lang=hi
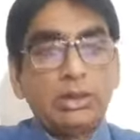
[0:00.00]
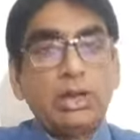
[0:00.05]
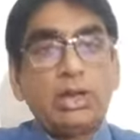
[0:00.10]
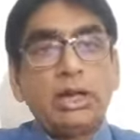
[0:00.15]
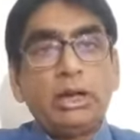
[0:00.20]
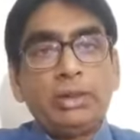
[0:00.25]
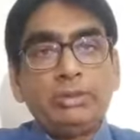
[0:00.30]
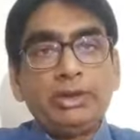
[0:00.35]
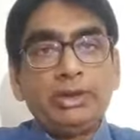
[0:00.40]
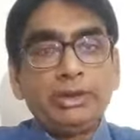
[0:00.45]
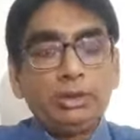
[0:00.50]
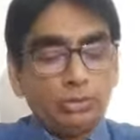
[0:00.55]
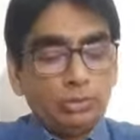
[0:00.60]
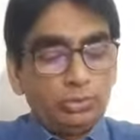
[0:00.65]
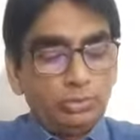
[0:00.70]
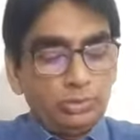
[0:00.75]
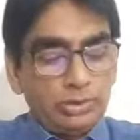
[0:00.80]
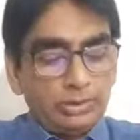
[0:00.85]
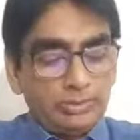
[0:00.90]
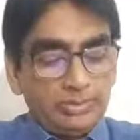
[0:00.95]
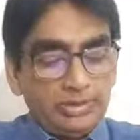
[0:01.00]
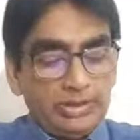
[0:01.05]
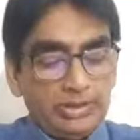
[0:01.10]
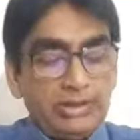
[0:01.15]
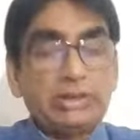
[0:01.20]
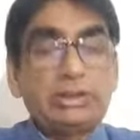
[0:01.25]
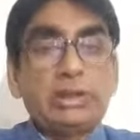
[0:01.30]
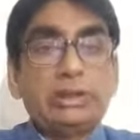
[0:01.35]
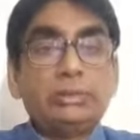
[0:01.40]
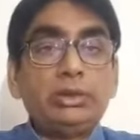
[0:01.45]
हमने जो अपनी
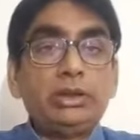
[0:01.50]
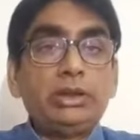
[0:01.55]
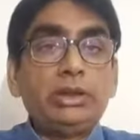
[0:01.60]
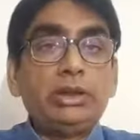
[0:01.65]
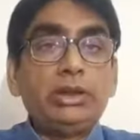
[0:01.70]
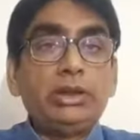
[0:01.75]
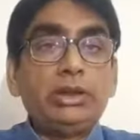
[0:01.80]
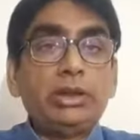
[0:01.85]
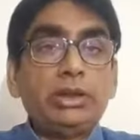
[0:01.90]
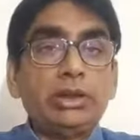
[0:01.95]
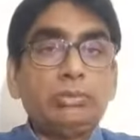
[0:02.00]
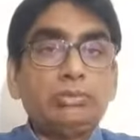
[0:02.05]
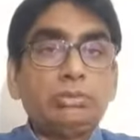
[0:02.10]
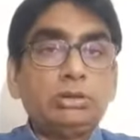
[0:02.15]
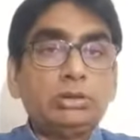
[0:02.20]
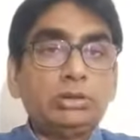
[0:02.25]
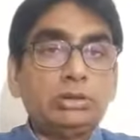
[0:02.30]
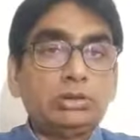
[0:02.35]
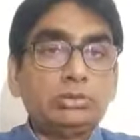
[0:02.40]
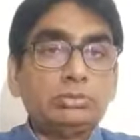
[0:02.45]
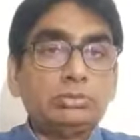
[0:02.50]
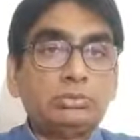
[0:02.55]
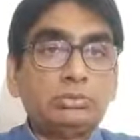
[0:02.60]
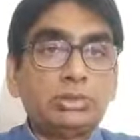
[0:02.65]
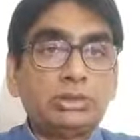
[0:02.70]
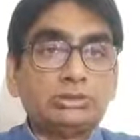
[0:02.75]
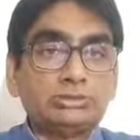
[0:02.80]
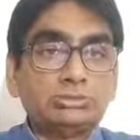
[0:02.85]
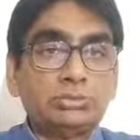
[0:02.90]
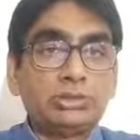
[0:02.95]
किताब लिखी है
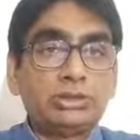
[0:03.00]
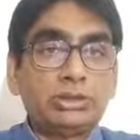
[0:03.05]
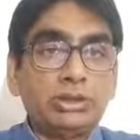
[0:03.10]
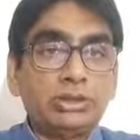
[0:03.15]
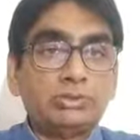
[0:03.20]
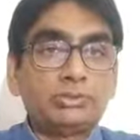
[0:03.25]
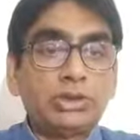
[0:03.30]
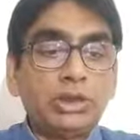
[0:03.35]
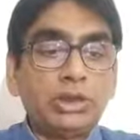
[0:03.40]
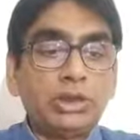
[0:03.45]
अजमत रफ्ता